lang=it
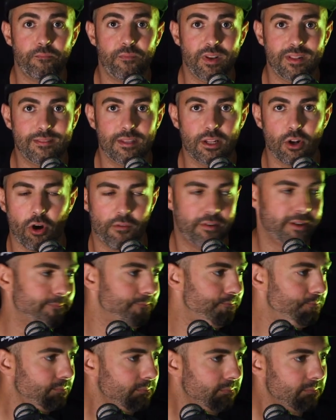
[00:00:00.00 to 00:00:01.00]
29.
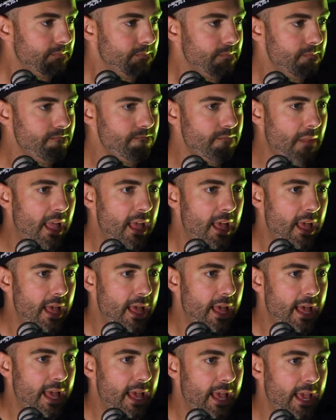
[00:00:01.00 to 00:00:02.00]

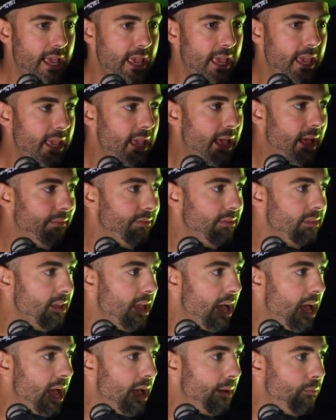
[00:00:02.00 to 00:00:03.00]
E
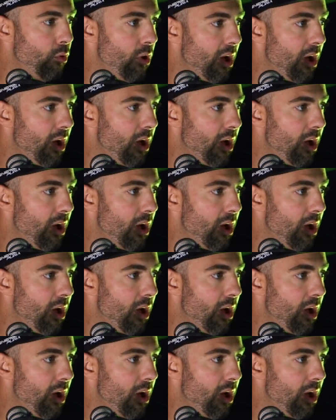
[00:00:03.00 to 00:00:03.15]
andiamo